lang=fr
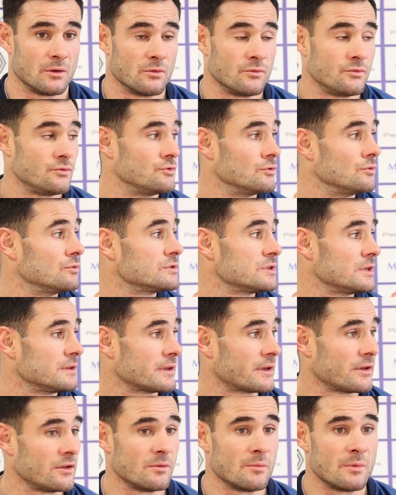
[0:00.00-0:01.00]
et, au vu de nos
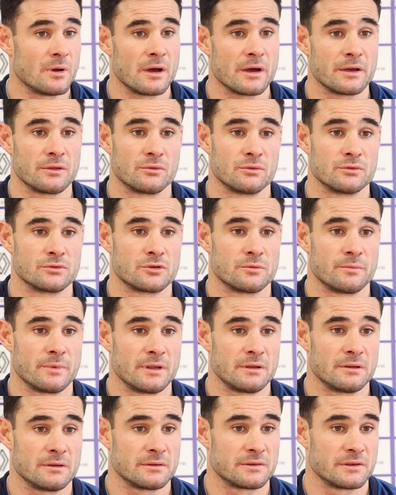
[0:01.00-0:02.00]
entraînements et de nos
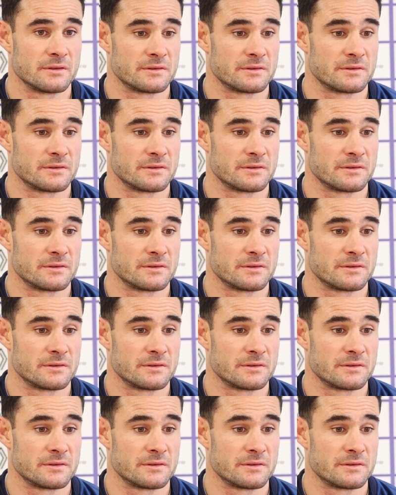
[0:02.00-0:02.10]
semaines,